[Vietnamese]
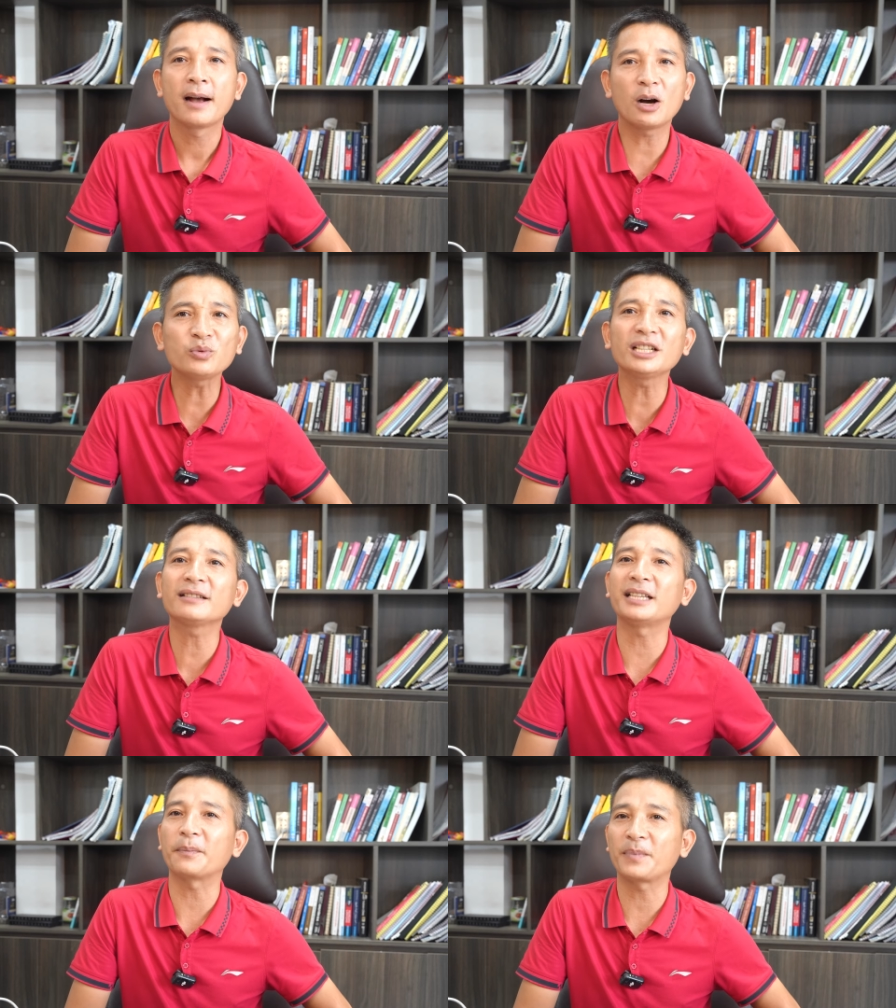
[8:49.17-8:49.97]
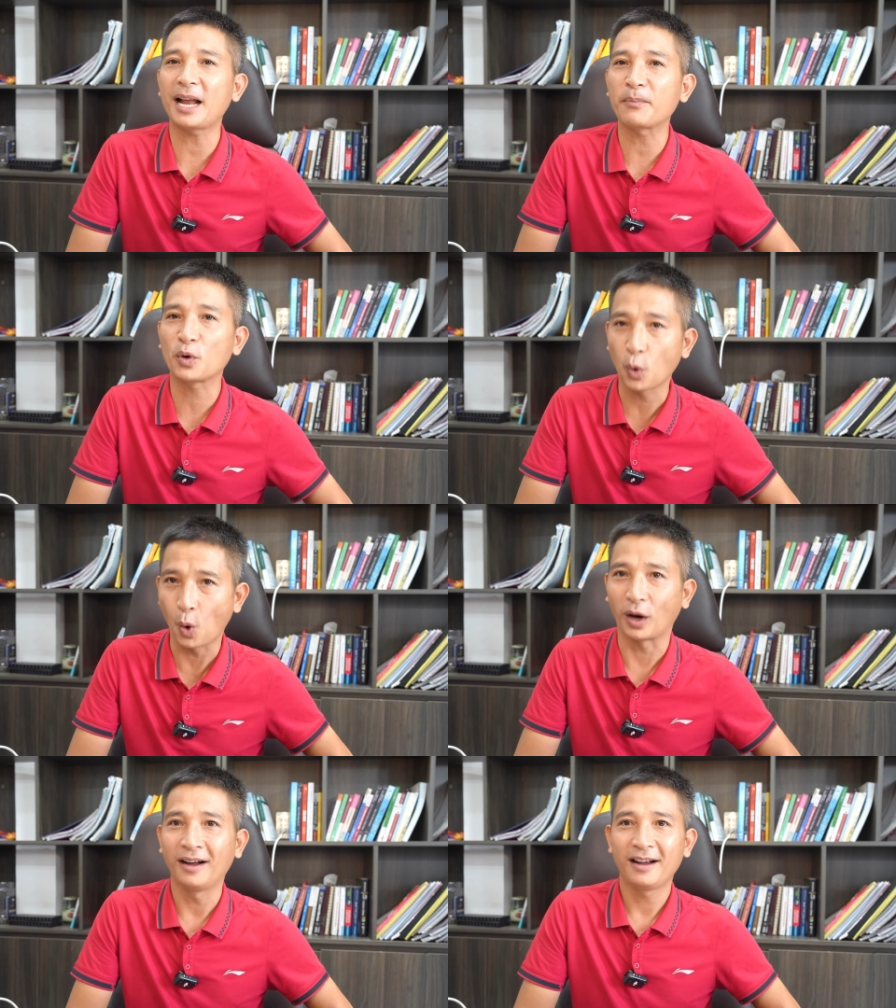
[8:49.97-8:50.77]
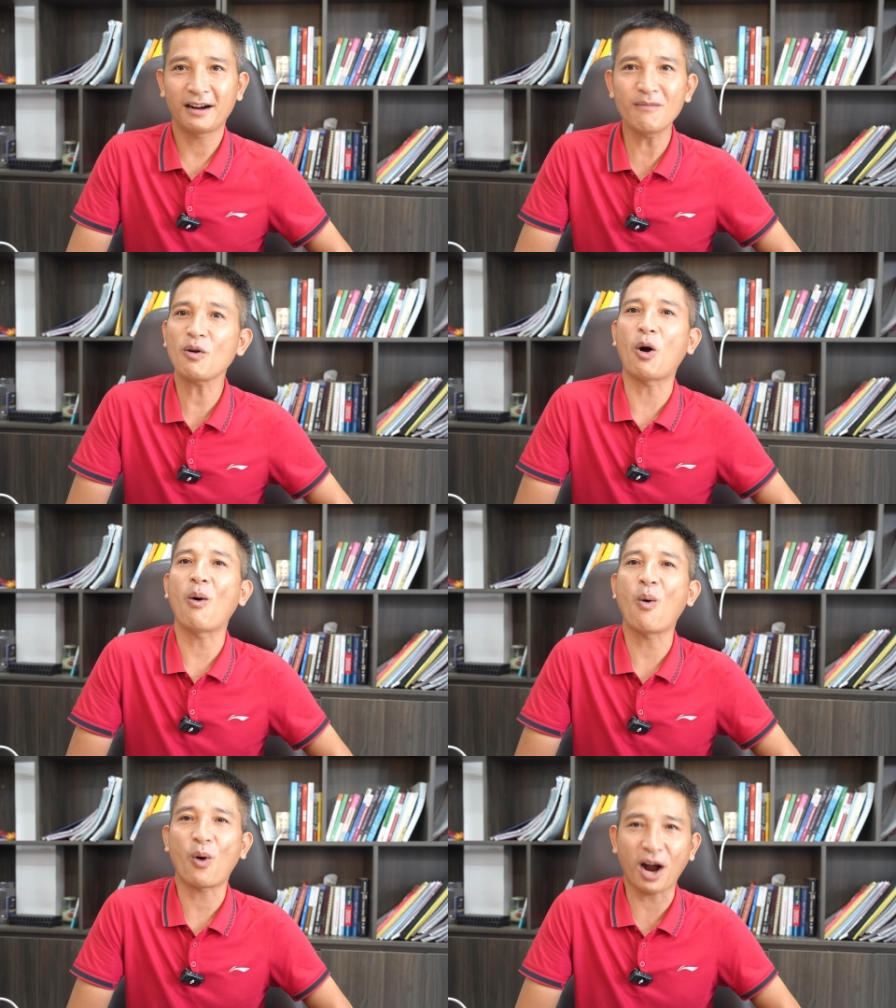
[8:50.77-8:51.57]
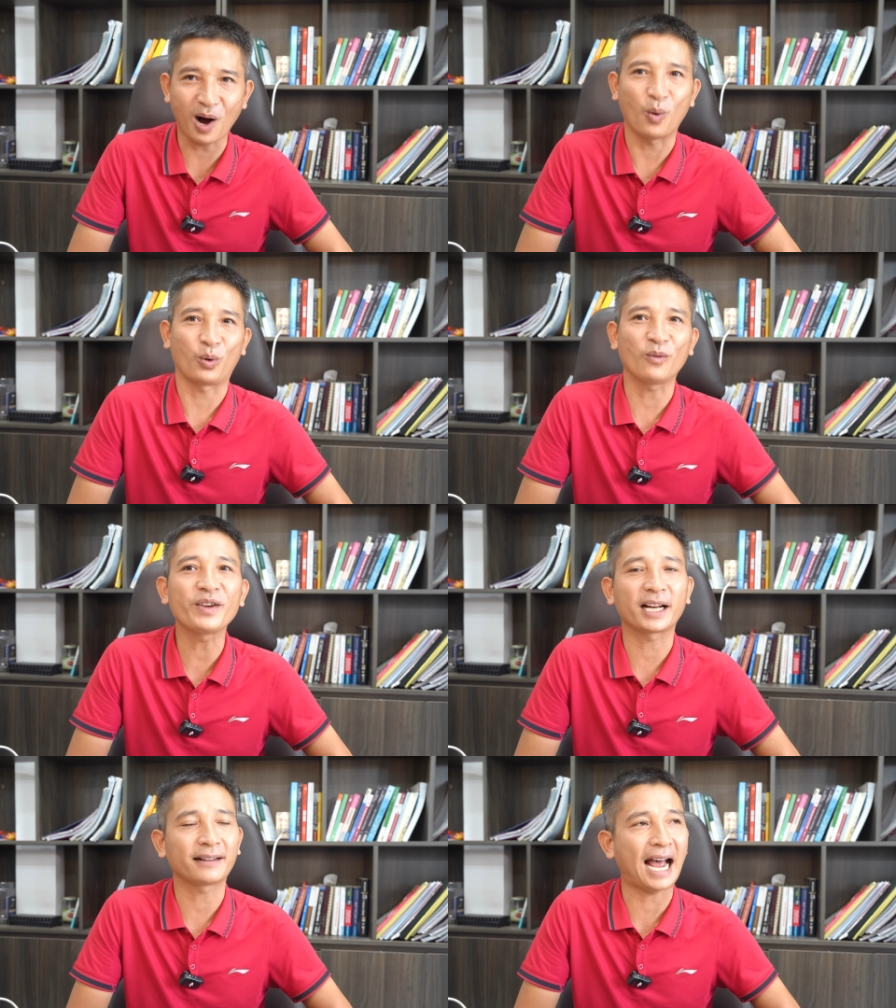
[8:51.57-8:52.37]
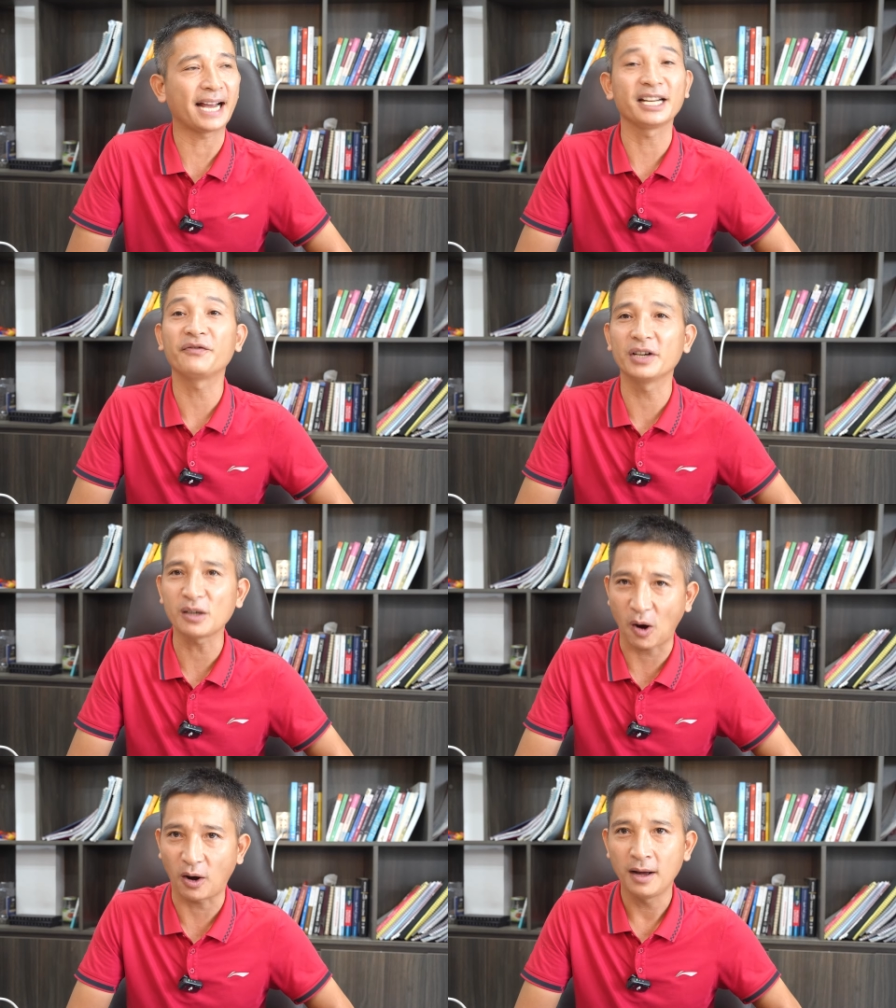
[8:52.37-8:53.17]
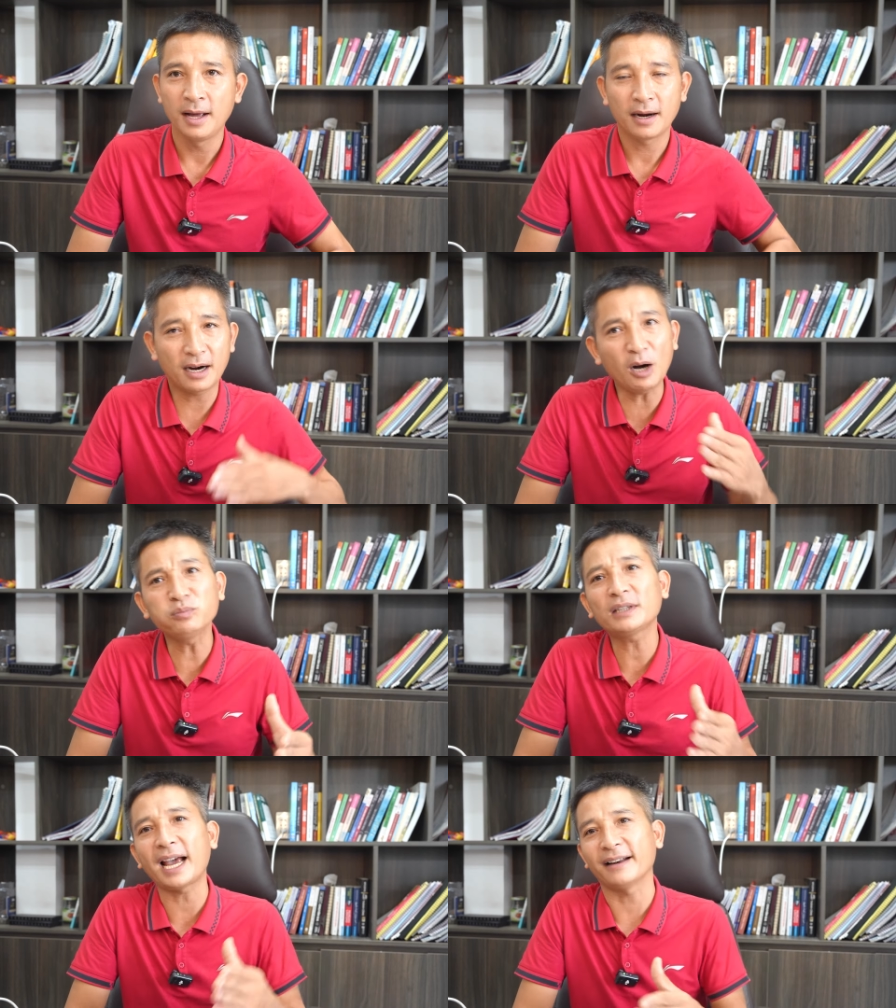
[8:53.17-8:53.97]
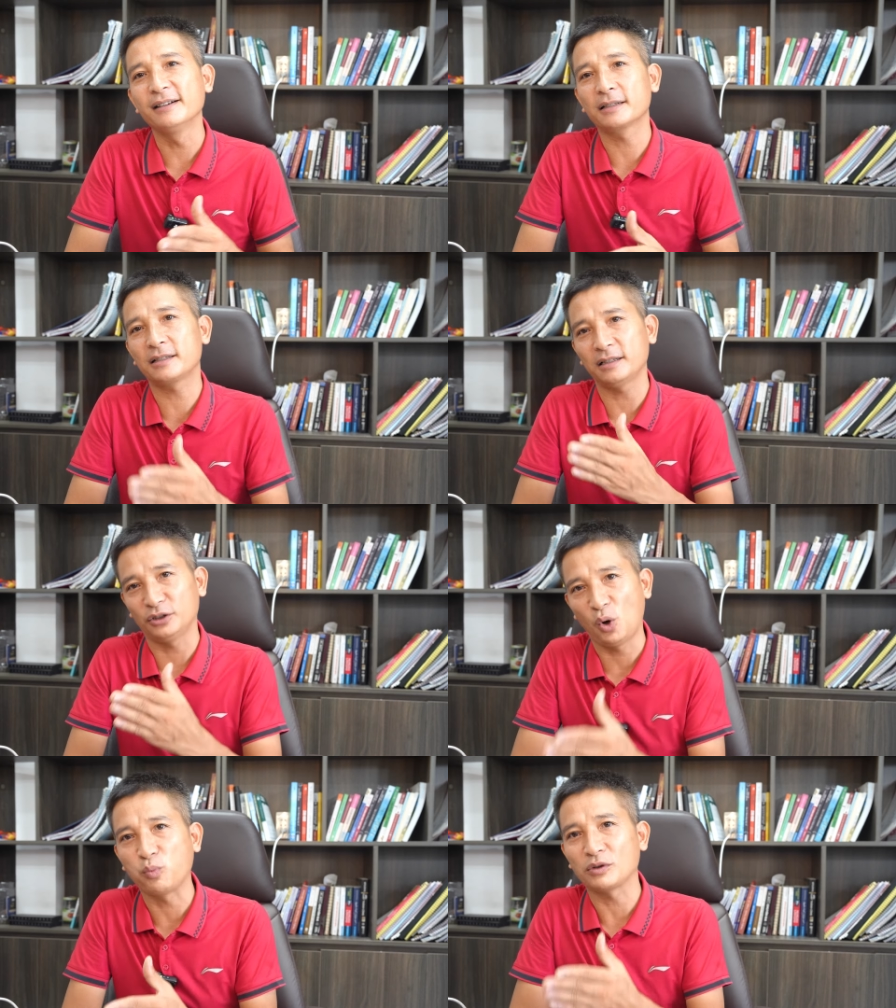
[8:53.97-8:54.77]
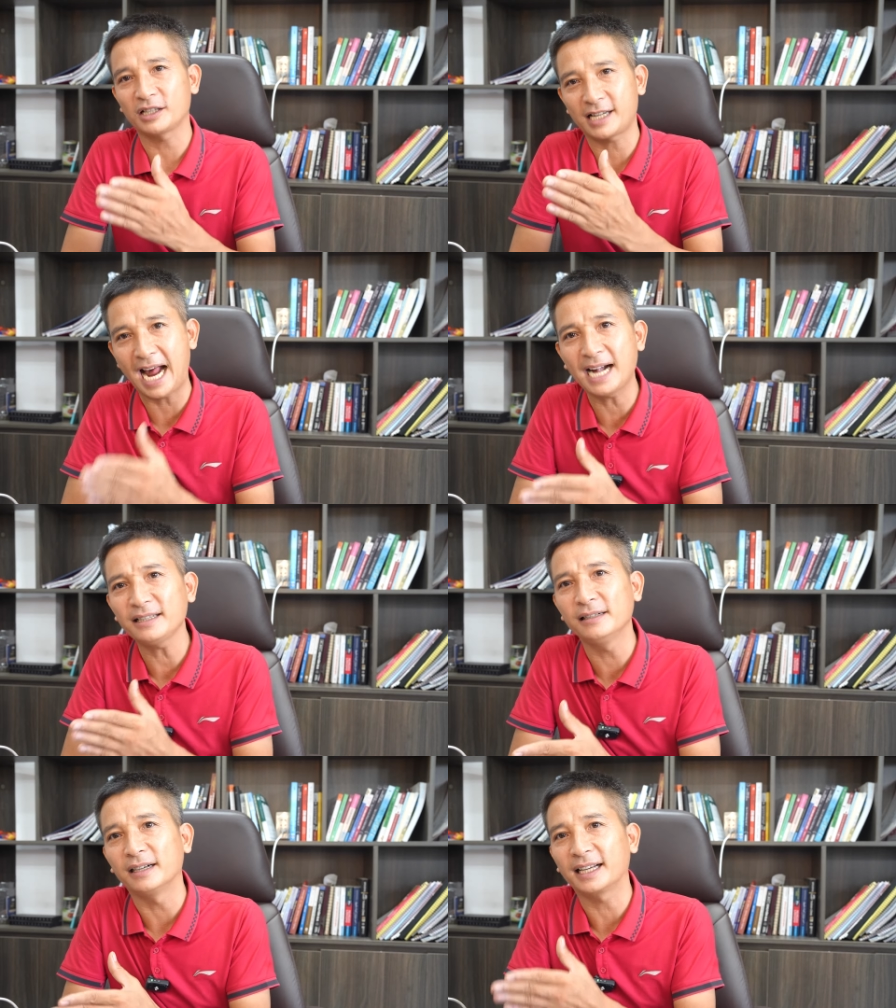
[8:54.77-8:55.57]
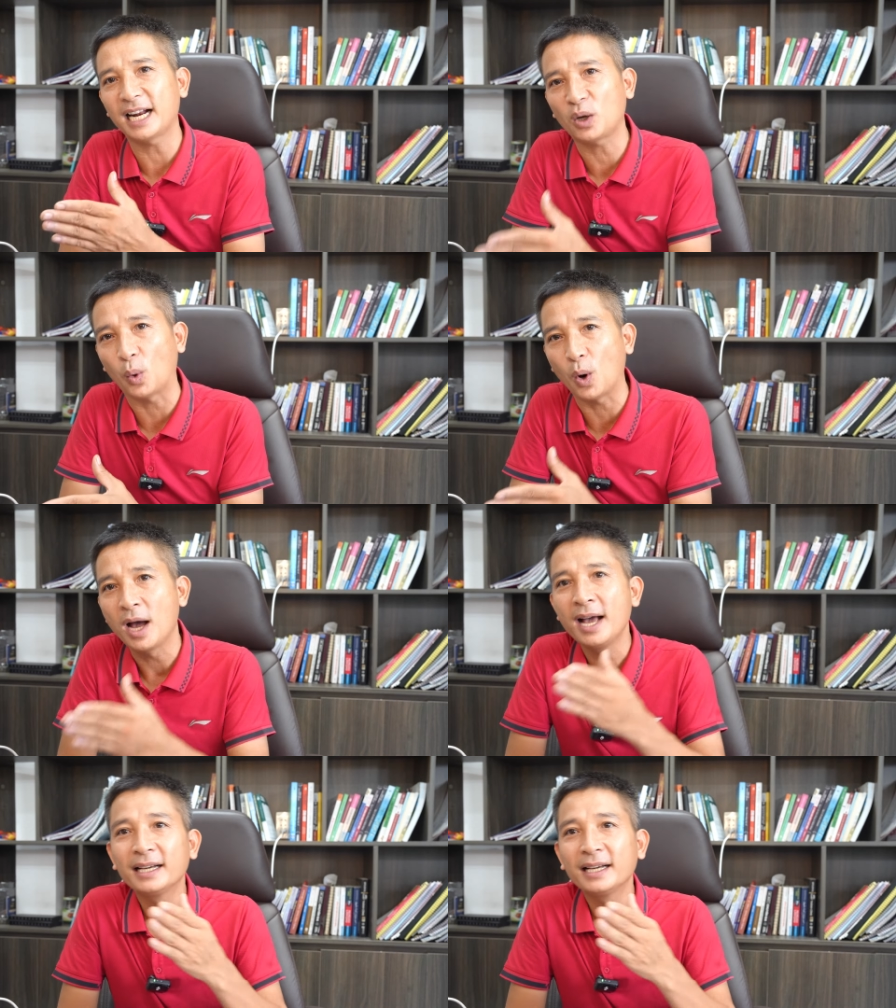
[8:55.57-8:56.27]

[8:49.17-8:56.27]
không trực tiếp làm ruộng, không có hộ khẩu trong việc tại địa phương đó, không thể được sử dụng sang nhường cái đất lúa.